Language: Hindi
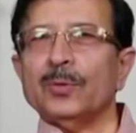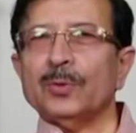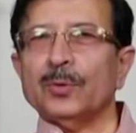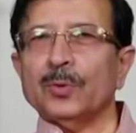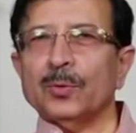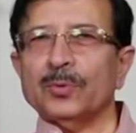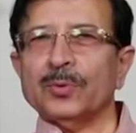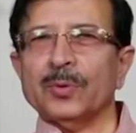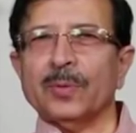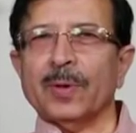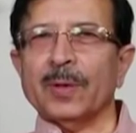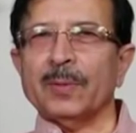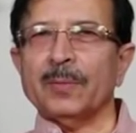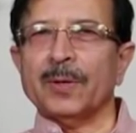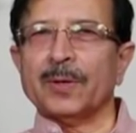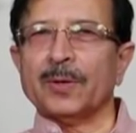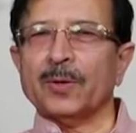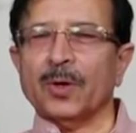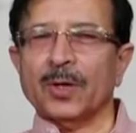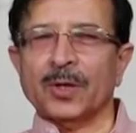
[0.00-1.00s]
तो उस ज़माने में
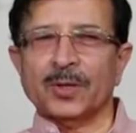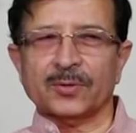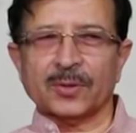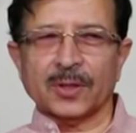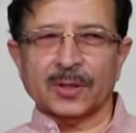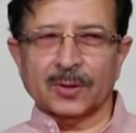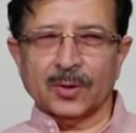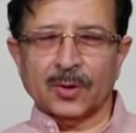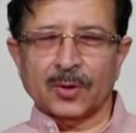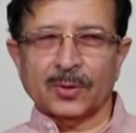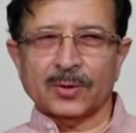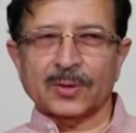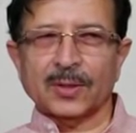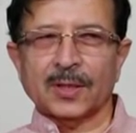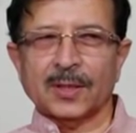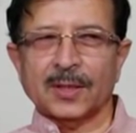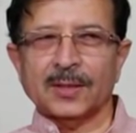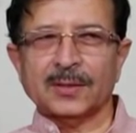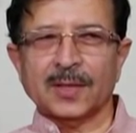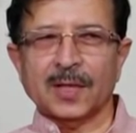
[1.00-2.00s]
इलेक्ट्रॉनिक्स का दौर
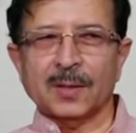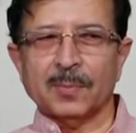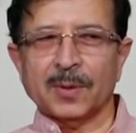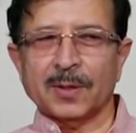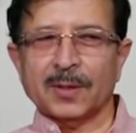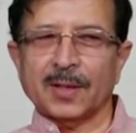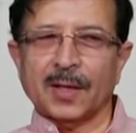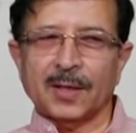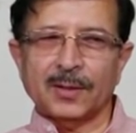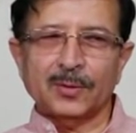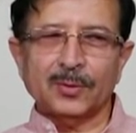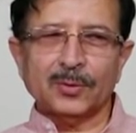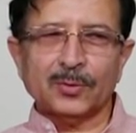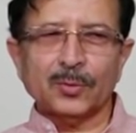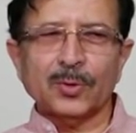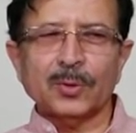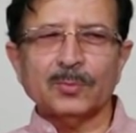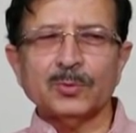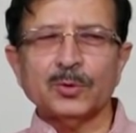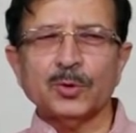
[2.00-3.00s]
इतना नहीं था बट आई
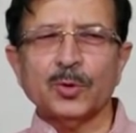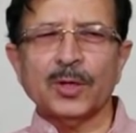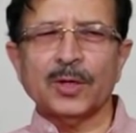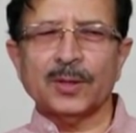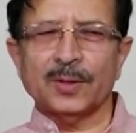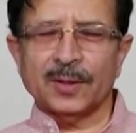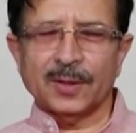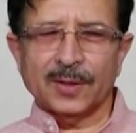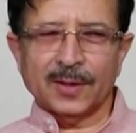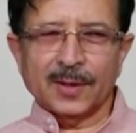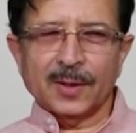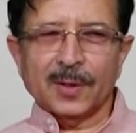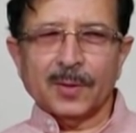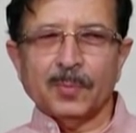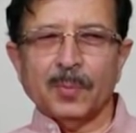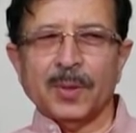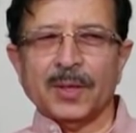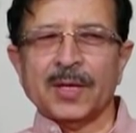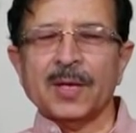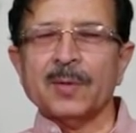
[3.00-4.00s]
यूज़ टू एन्जॉय
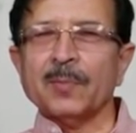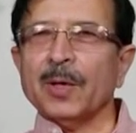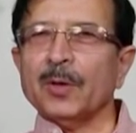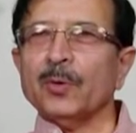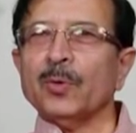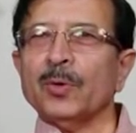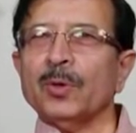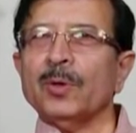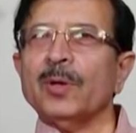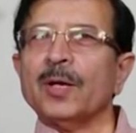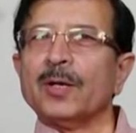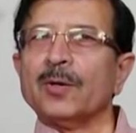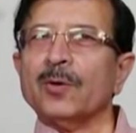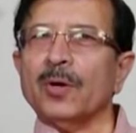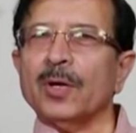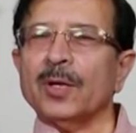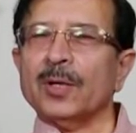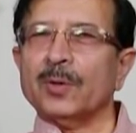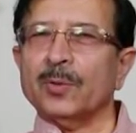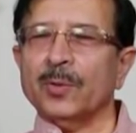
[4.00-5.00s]
मेकिंग माई ओन
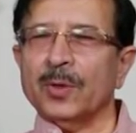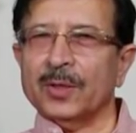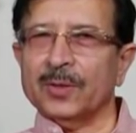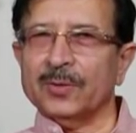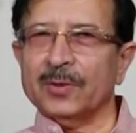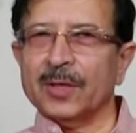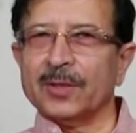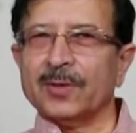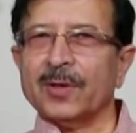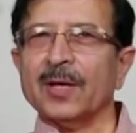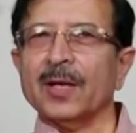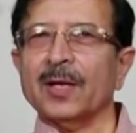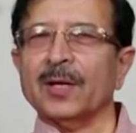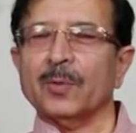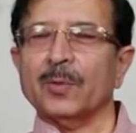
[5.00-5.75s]
इलेक्ट्रॉनिक टॉयज़ इलेक्ट्रिकल